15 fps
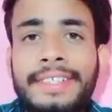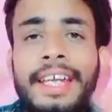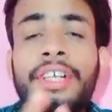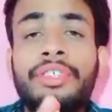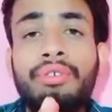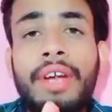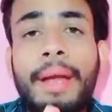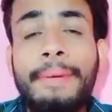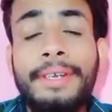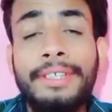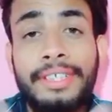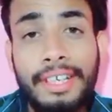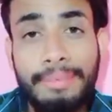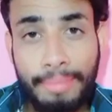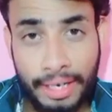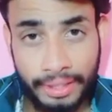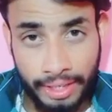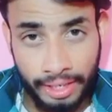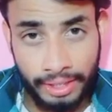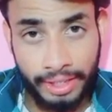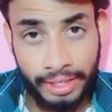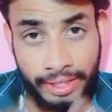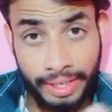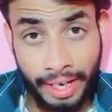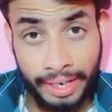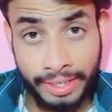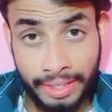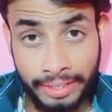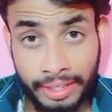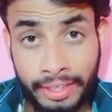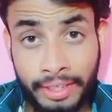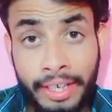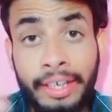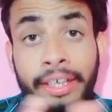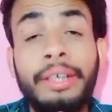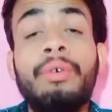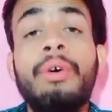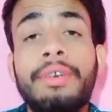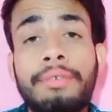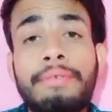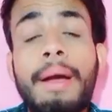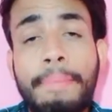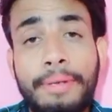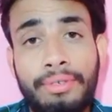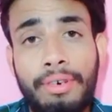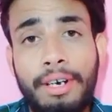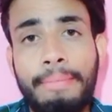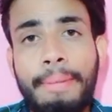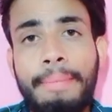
आ चुका है भाई सलमान खान के टाइगर थ्री के एक और एपिसोड में